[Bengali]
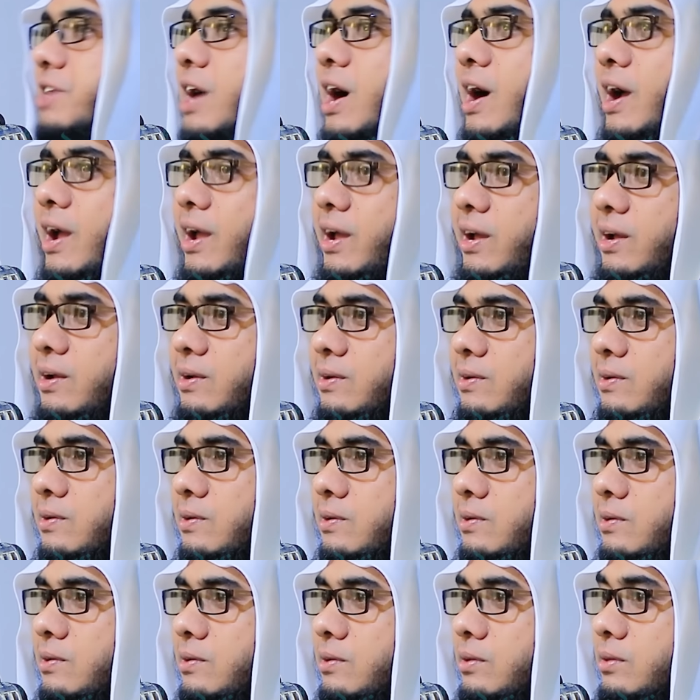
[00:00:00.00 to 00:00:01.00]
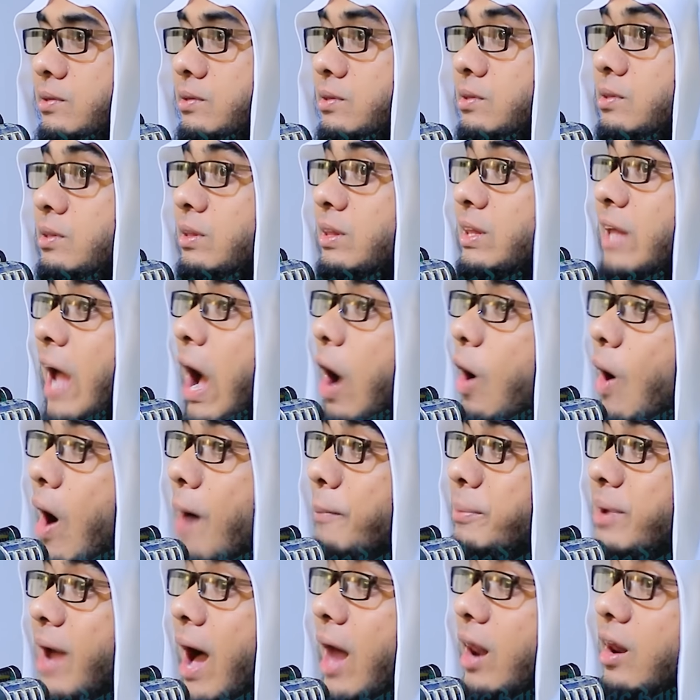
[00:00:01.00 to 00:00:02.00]
যায় তাও
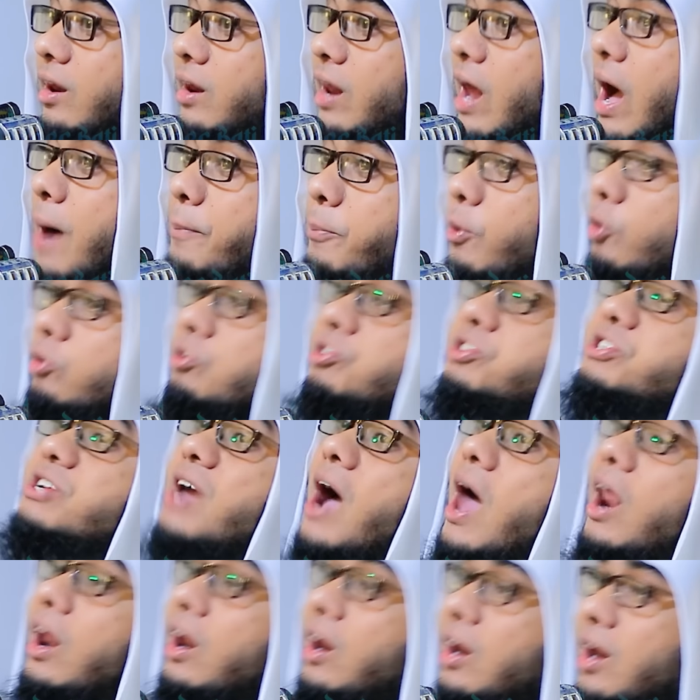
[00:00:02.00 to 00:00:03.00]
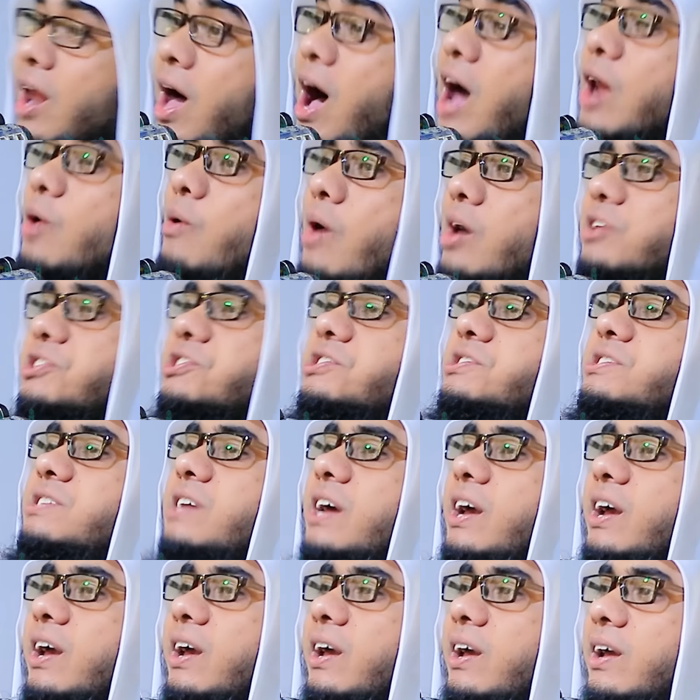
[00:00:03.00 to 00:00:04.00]
আমি আল্লাহ বলছি আল্লাহর
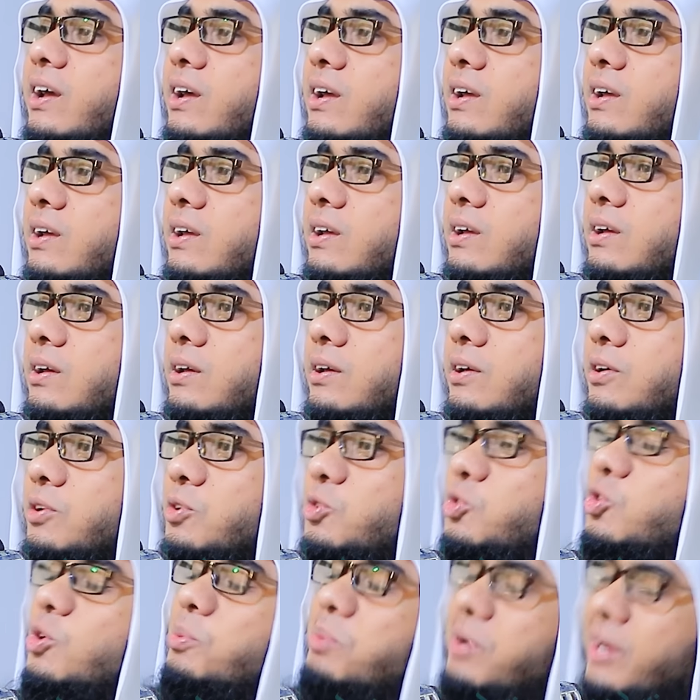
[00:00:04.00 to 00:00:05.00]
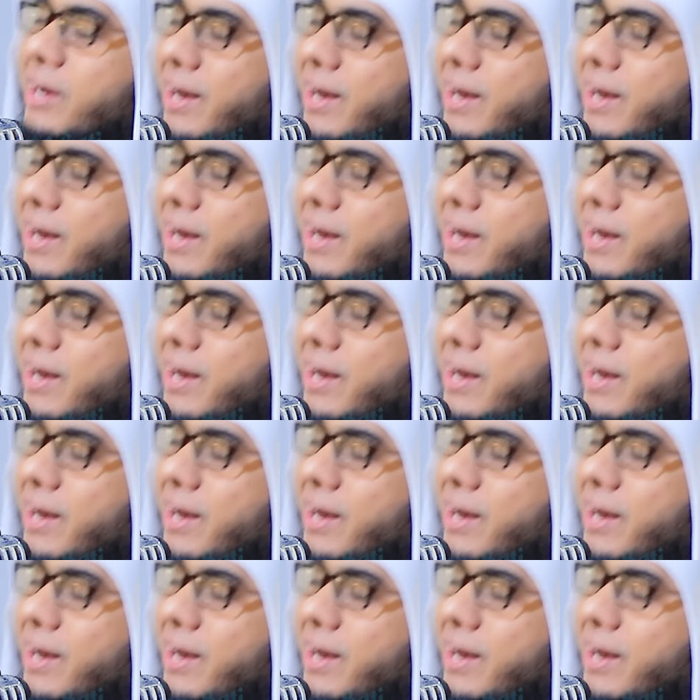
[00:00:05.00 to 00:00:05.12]
আসতে তুমি